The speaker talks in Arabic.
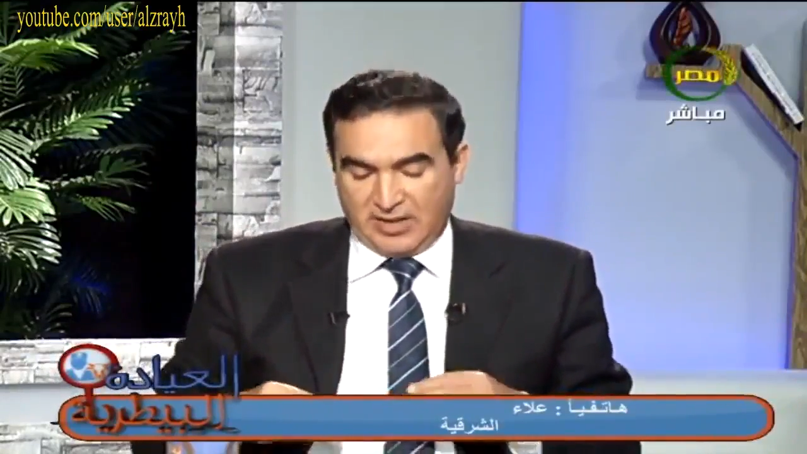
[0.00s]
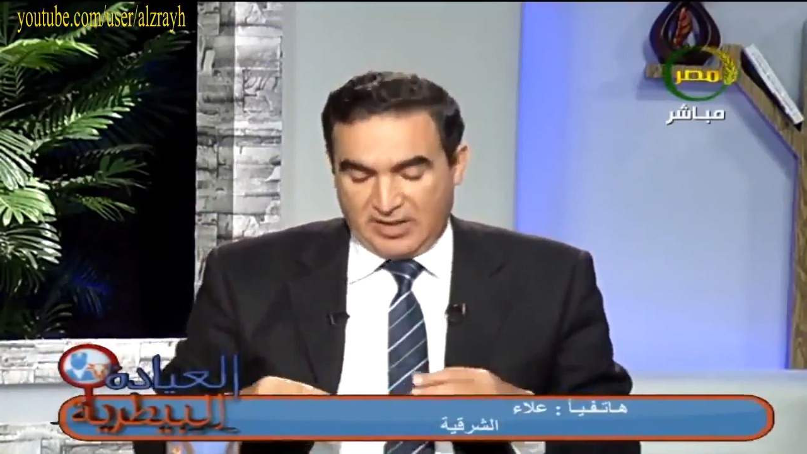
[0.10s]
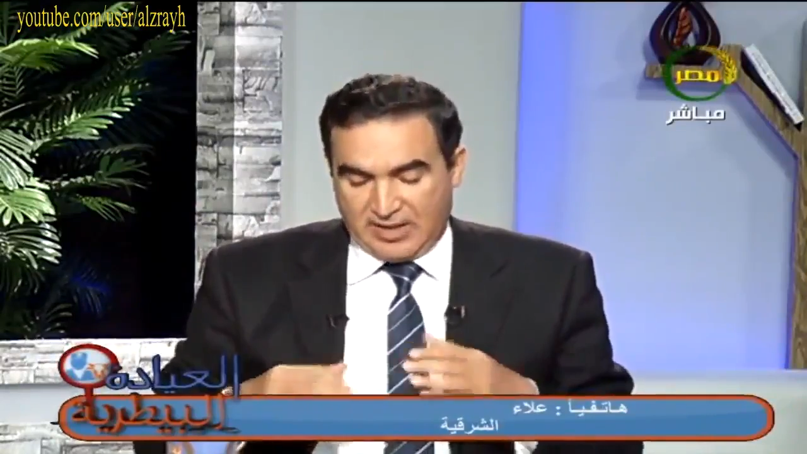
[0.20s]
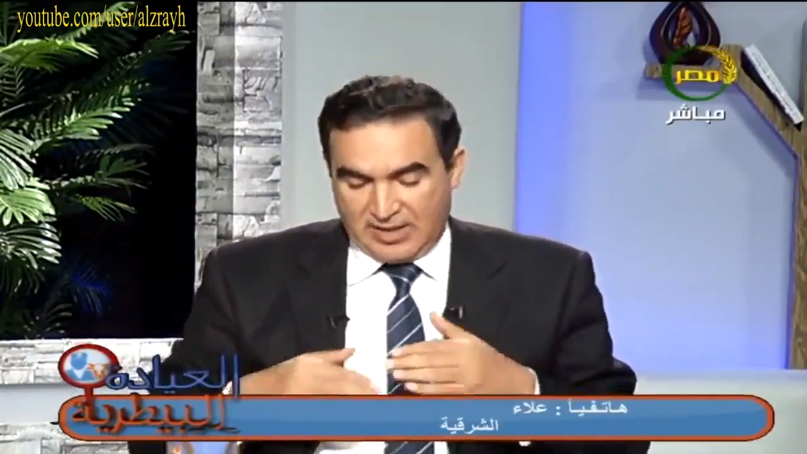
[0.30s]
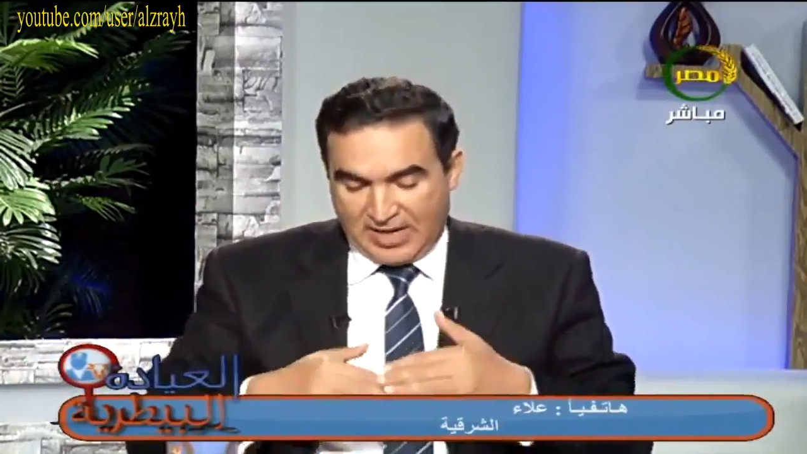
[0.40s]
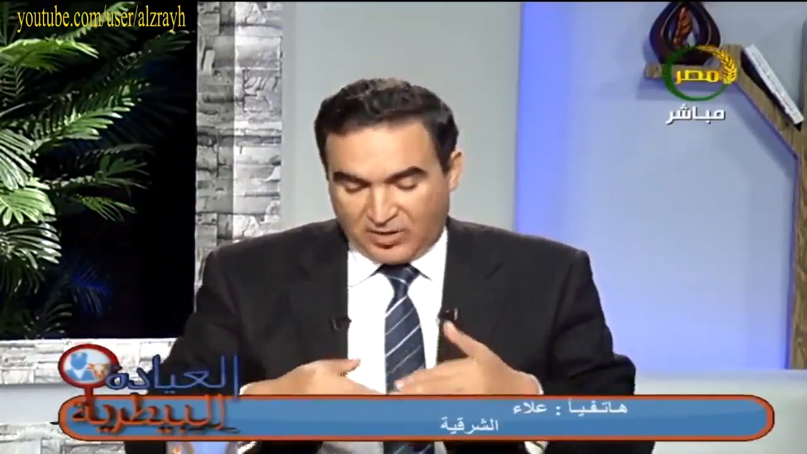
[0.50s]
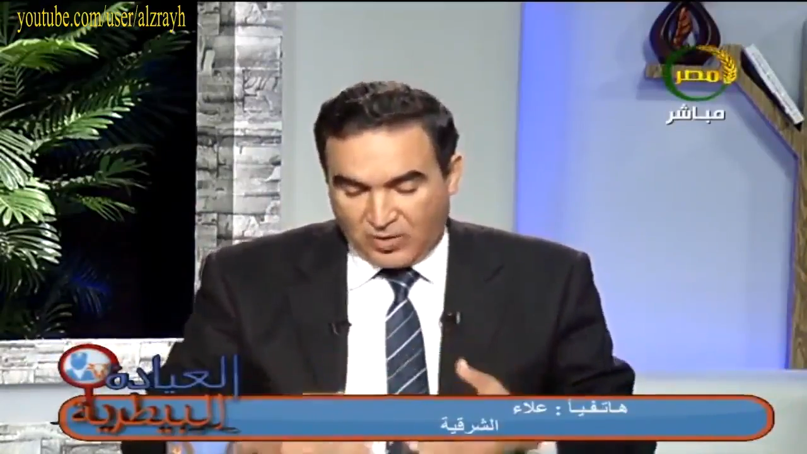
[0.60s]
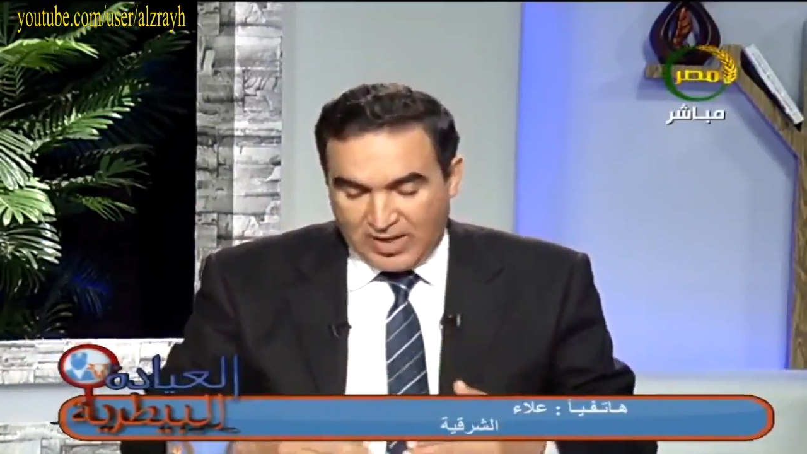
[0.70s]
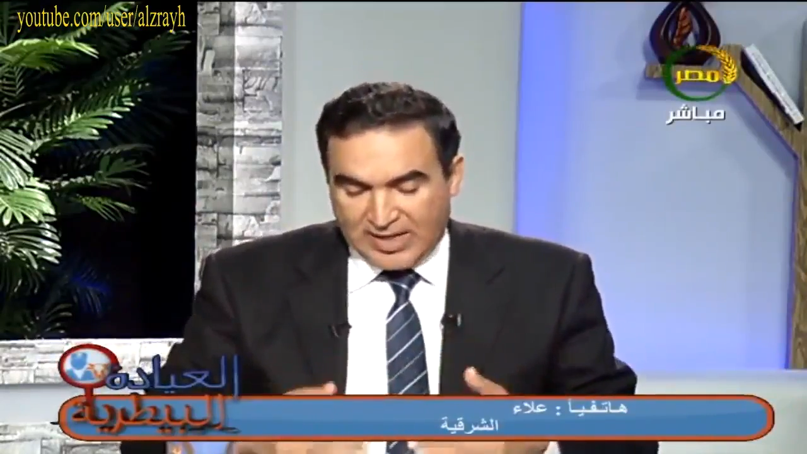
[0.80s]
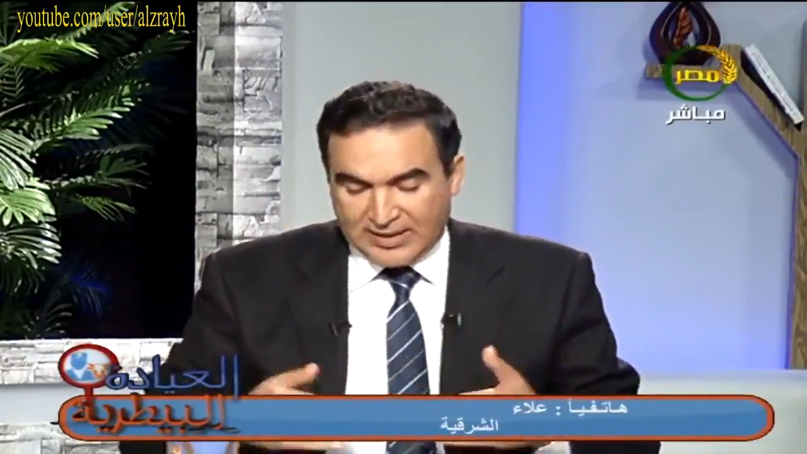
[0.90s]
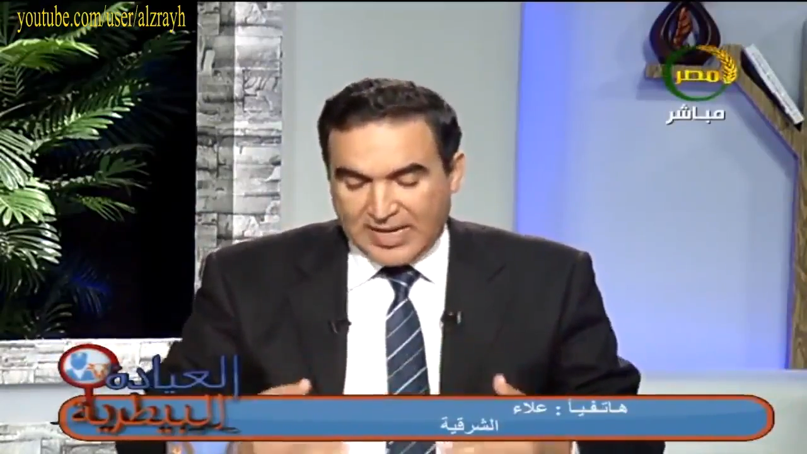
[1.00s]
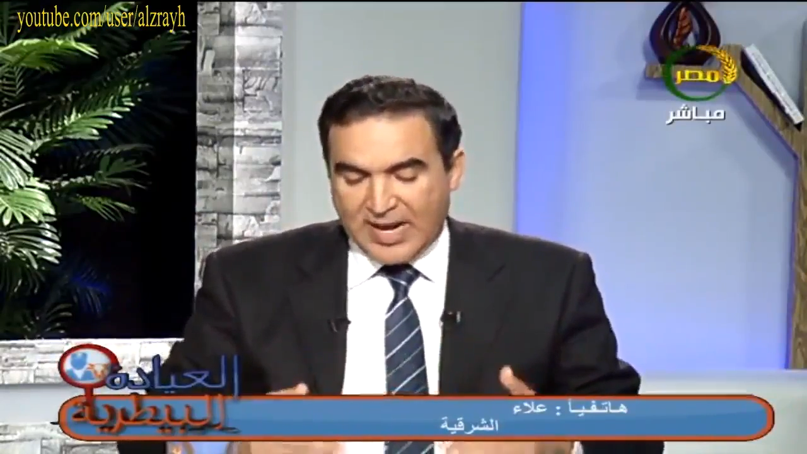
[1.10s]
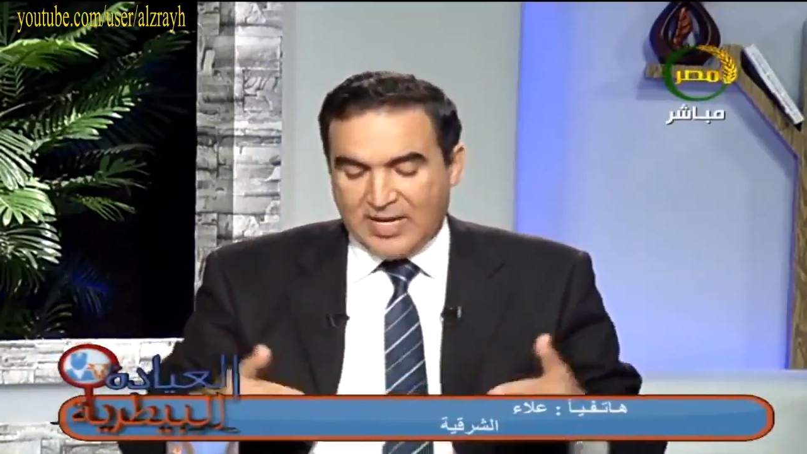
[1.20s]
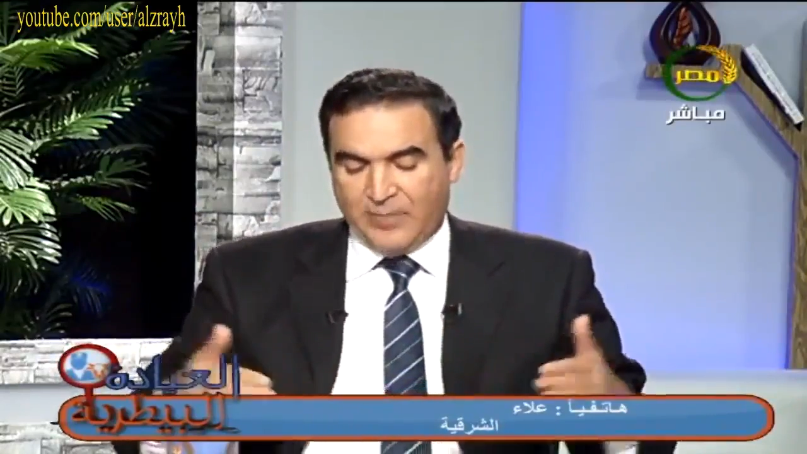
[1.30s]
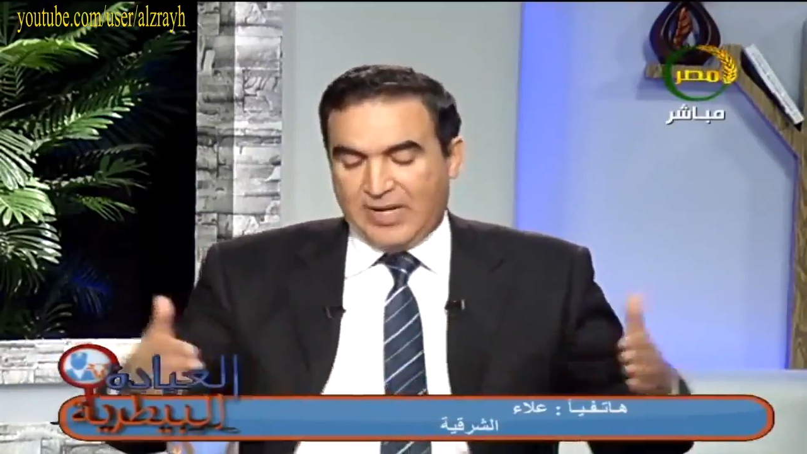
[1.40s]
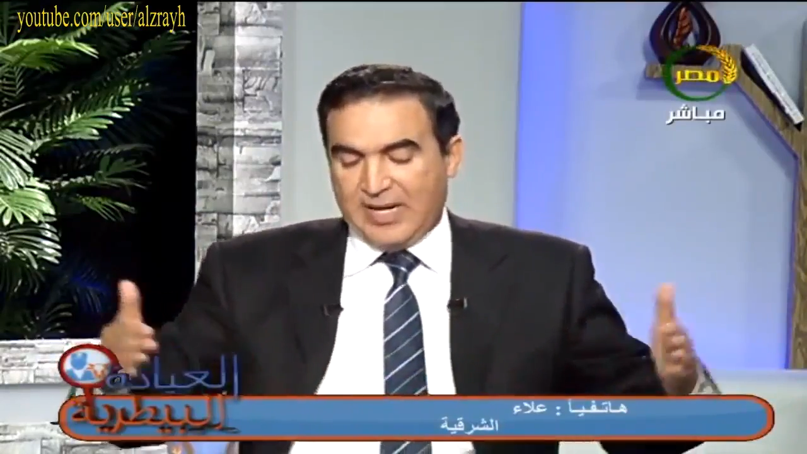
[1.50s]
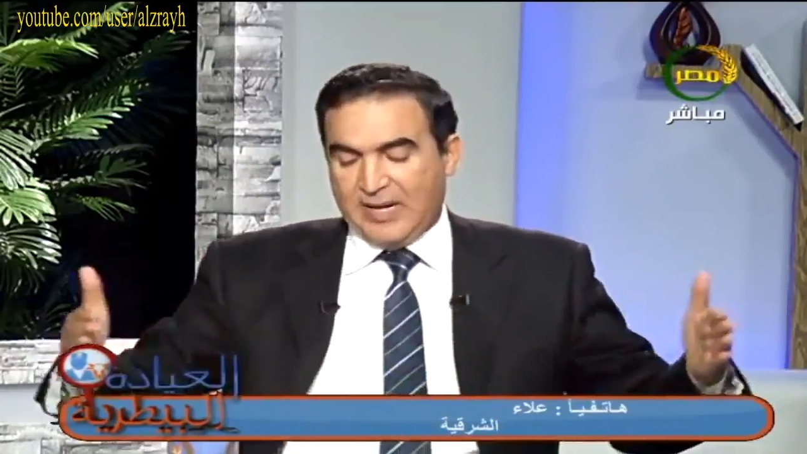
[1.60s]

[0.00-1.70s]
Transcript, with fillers: آه، على الطوالة ده هيعمل